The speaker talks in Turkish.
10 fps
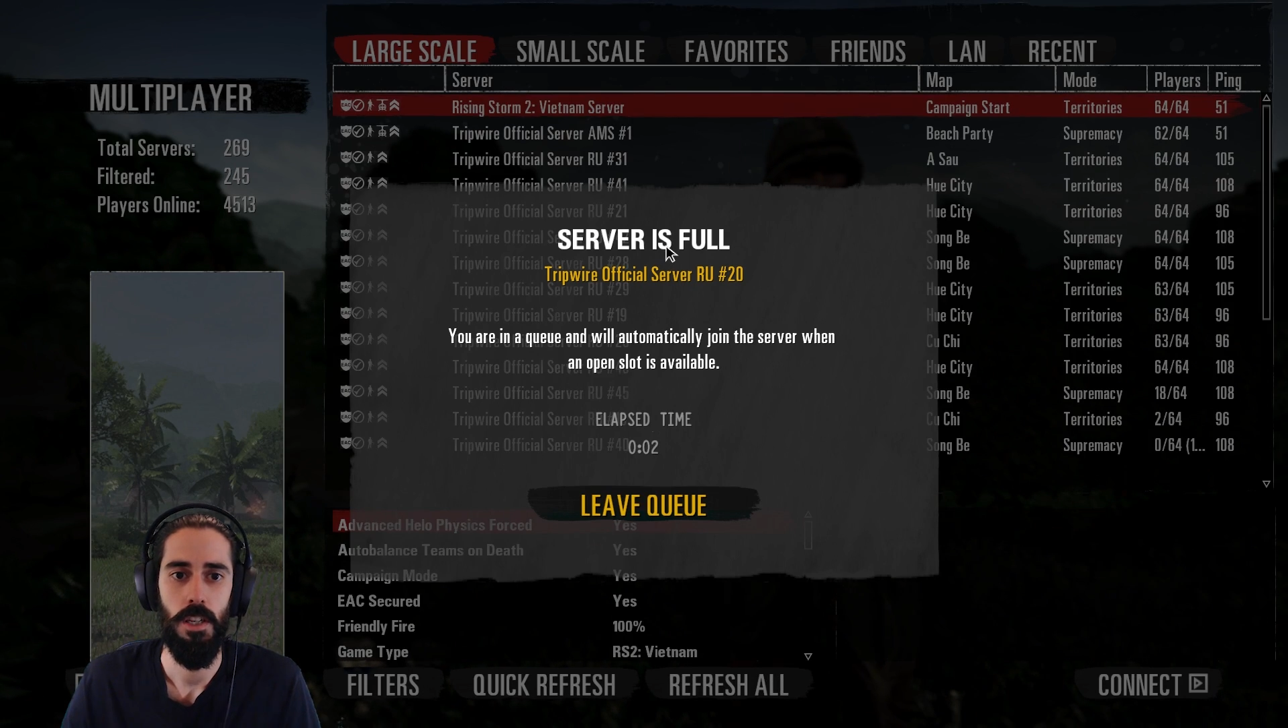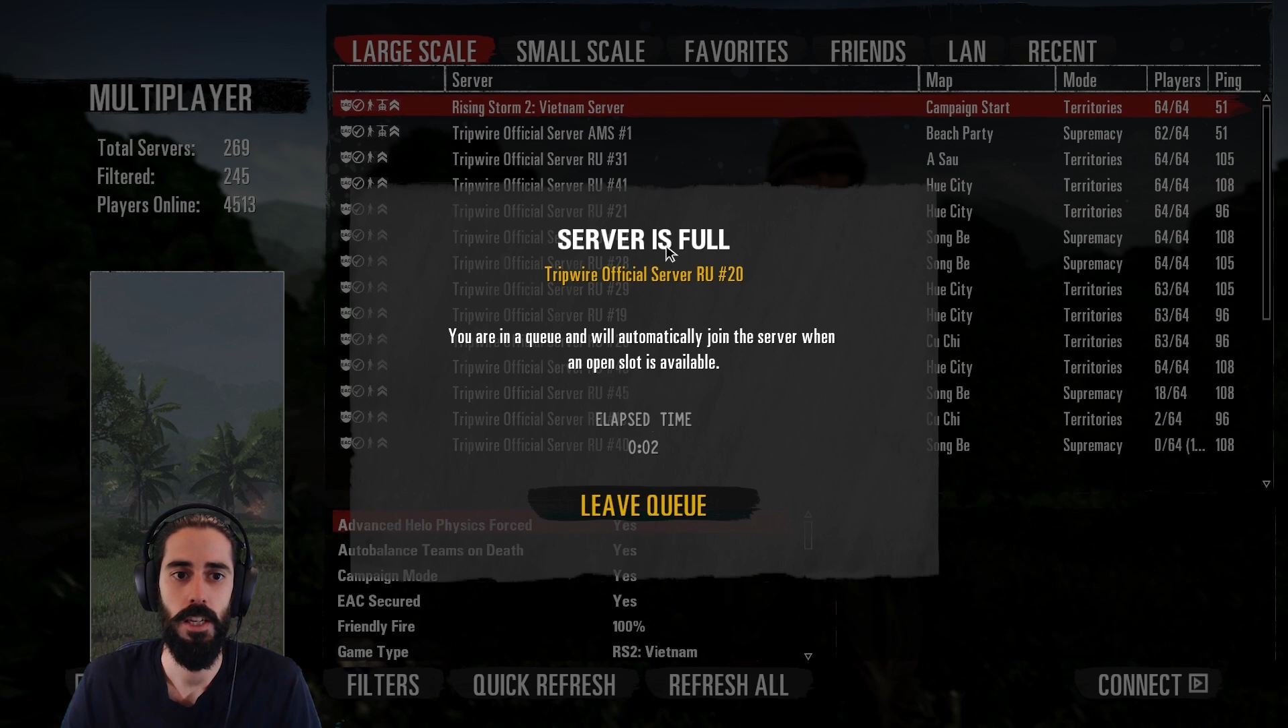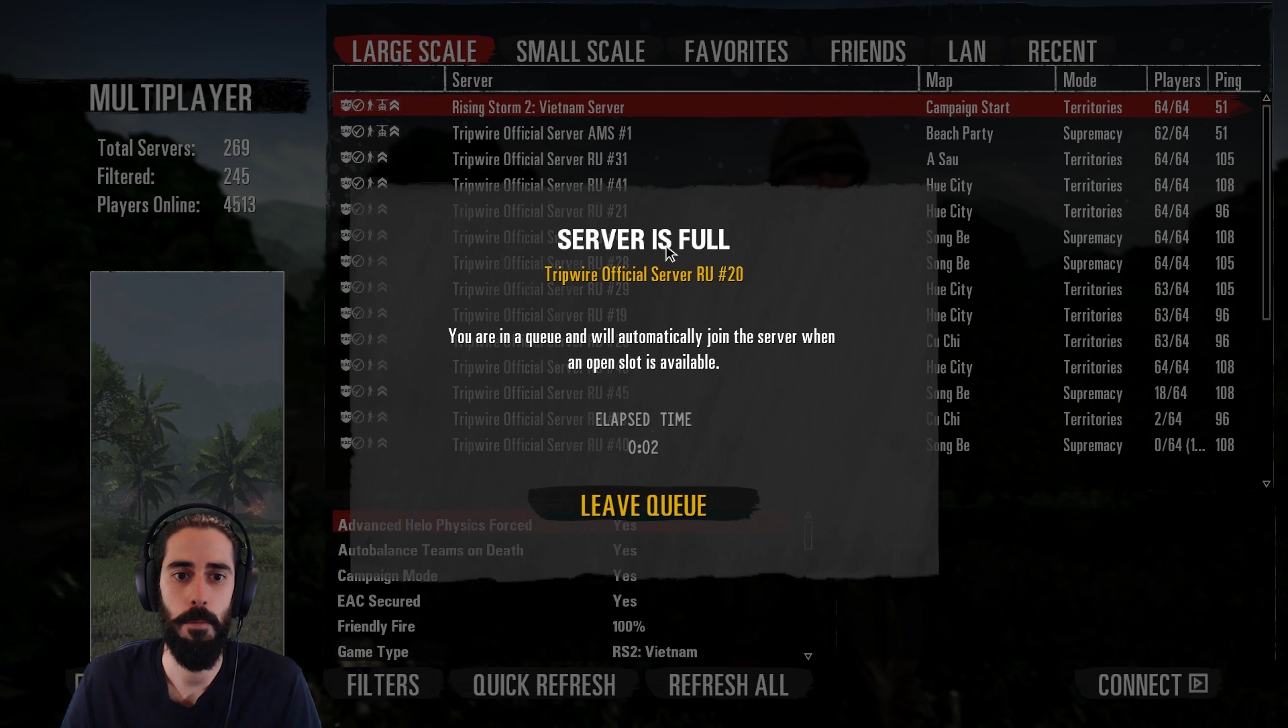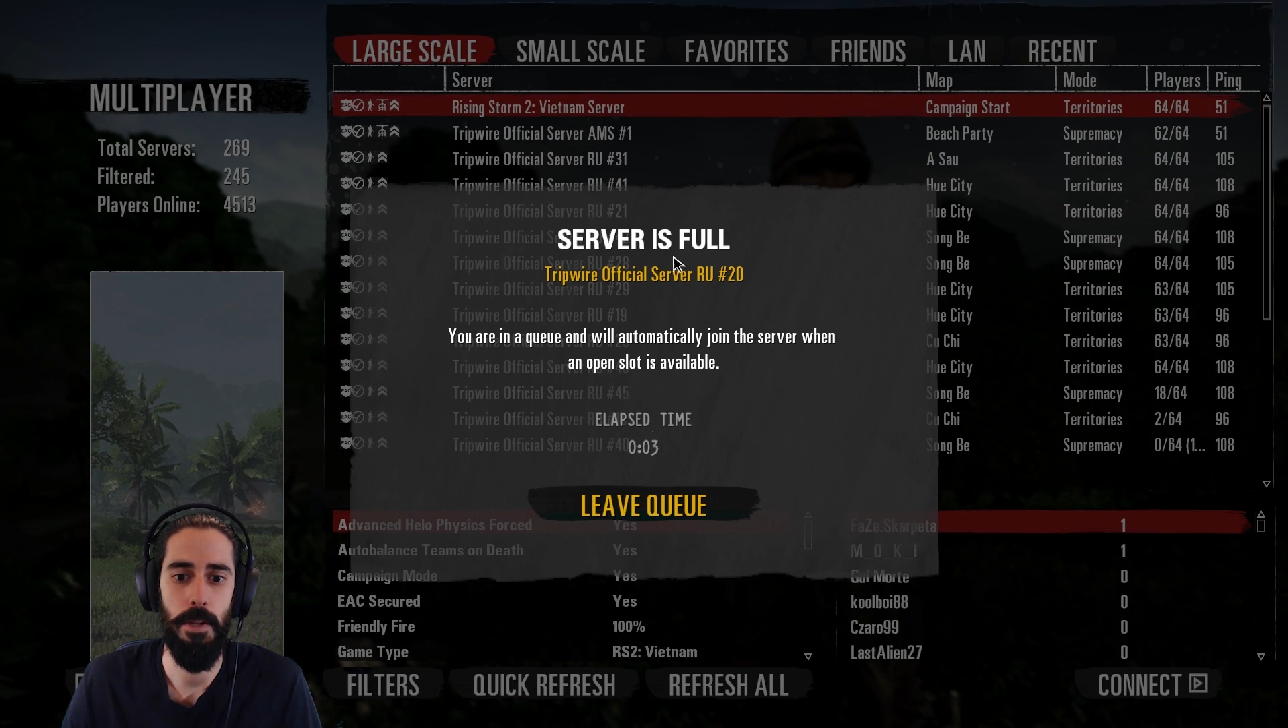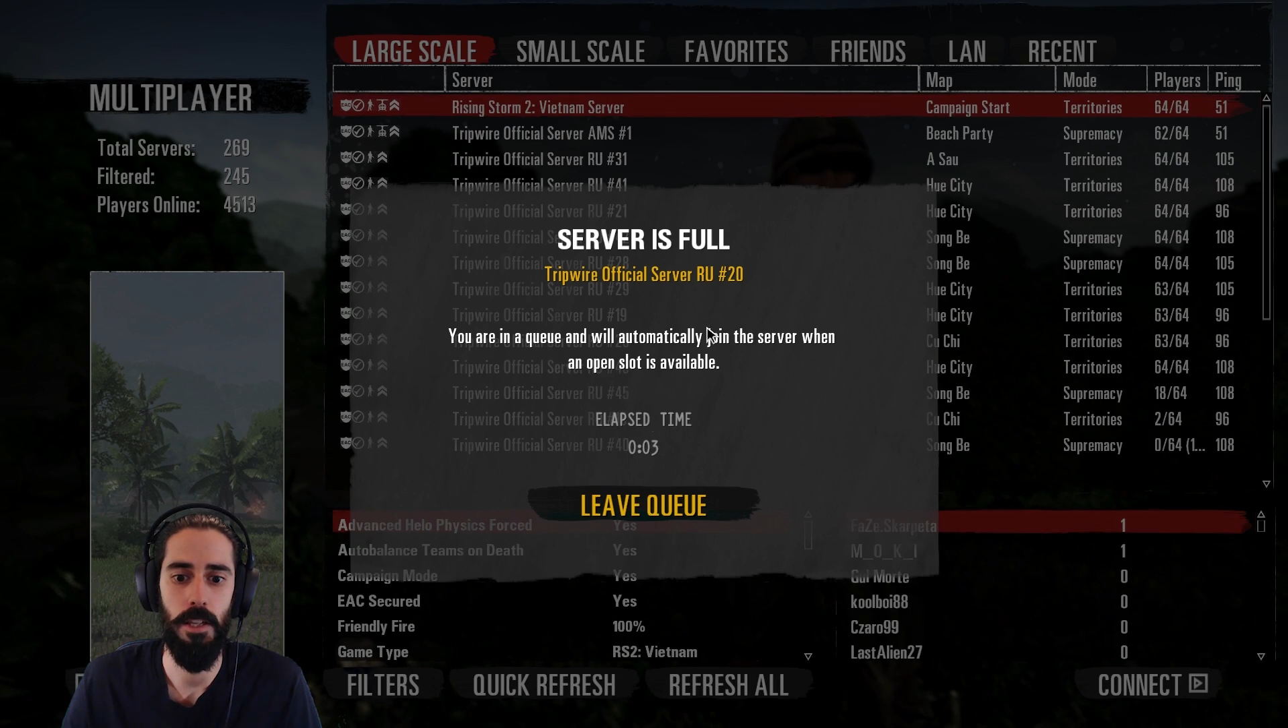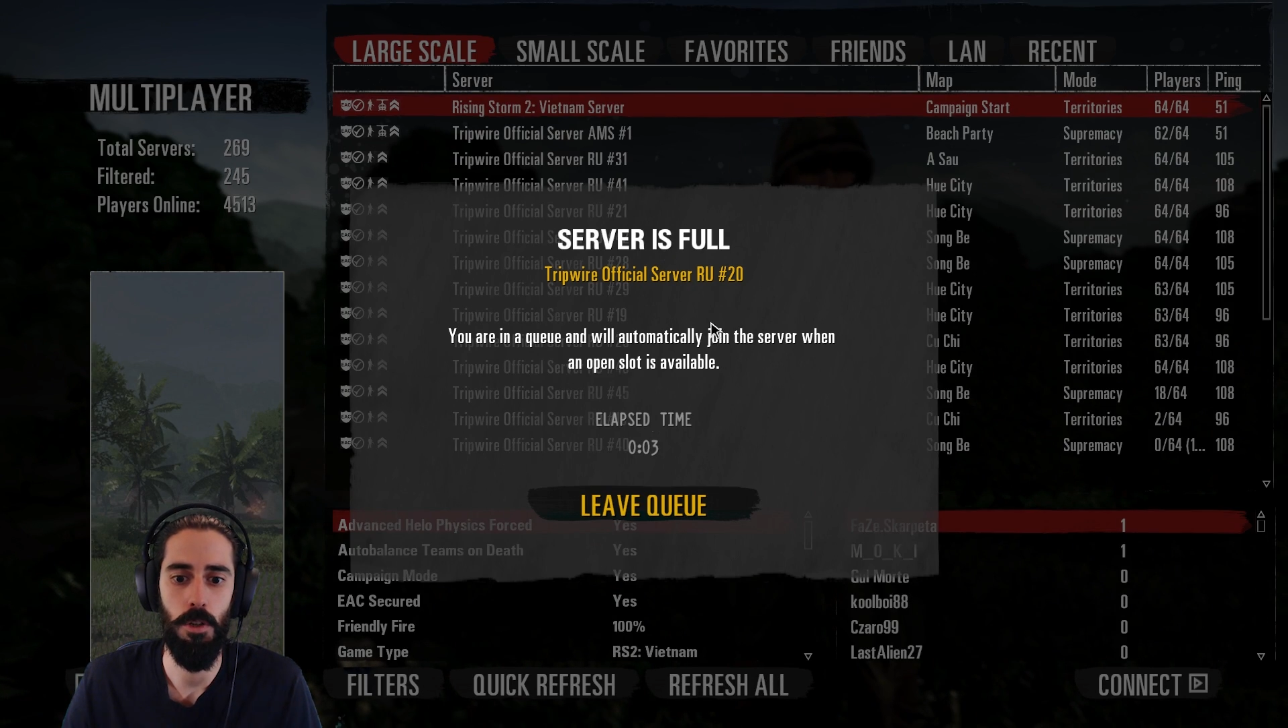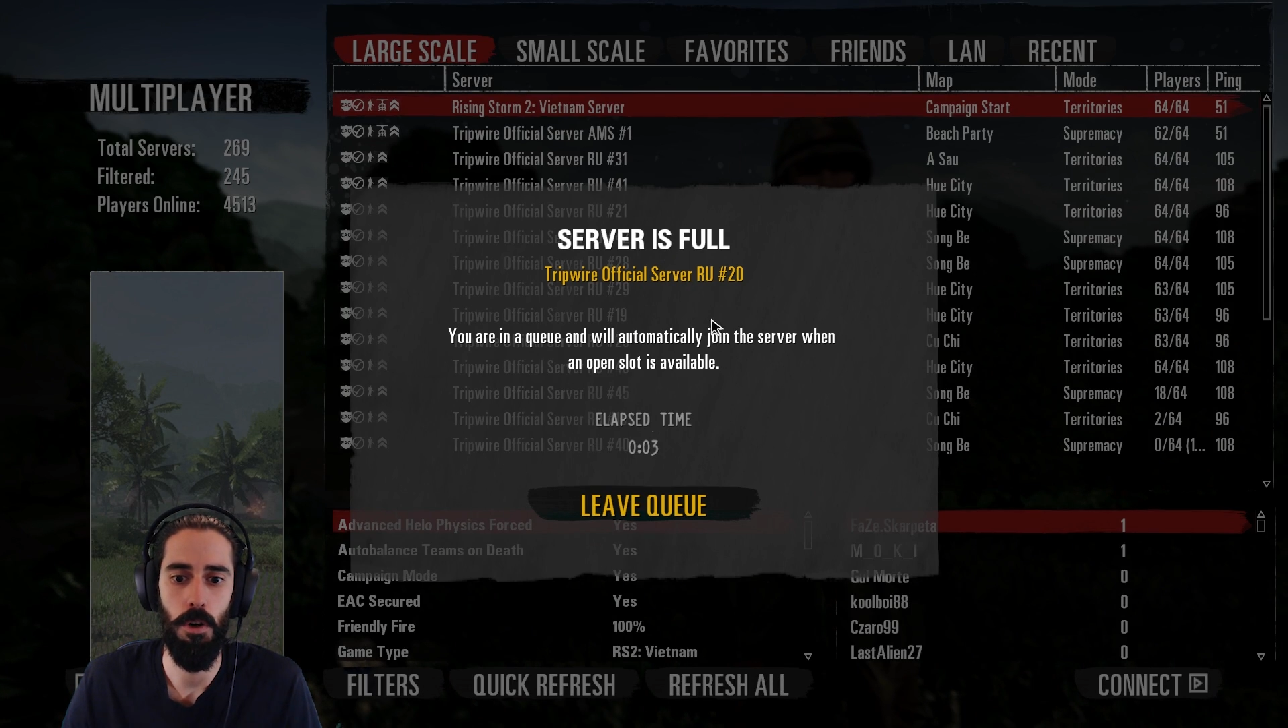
giremedik